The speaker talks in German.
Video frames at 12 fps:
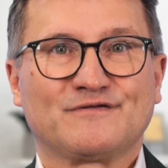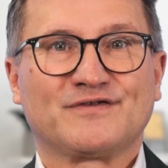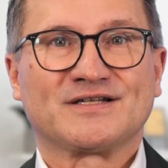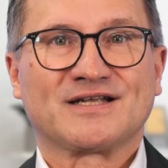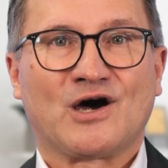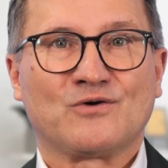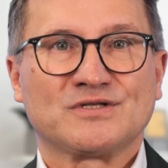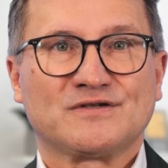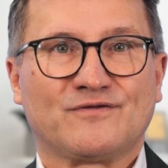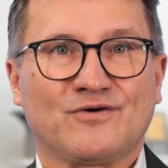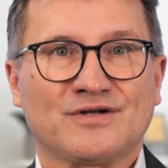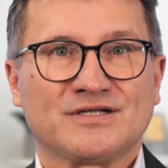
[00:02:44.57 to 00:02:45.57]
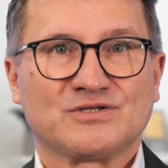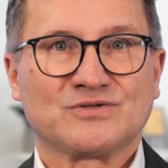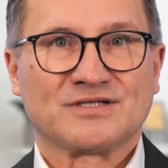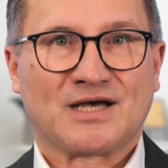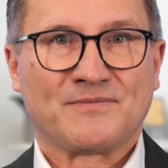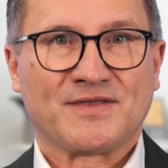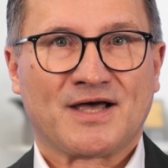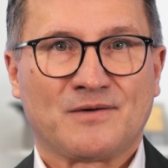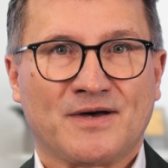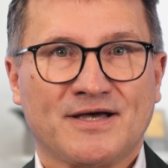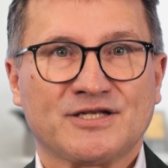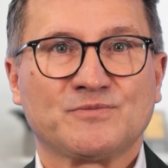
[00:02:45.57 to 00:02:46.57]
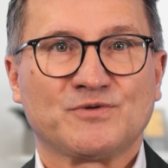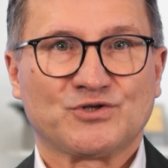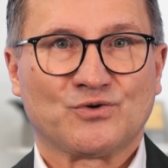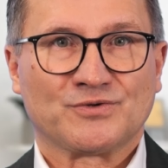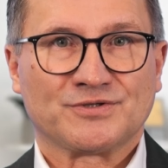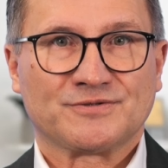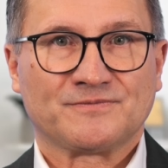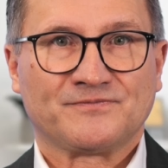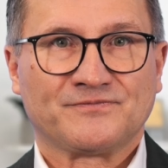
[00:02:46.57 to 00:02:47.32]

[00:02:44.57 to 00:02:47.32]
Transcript: vertrauensvolle Zusammenarbeit betont.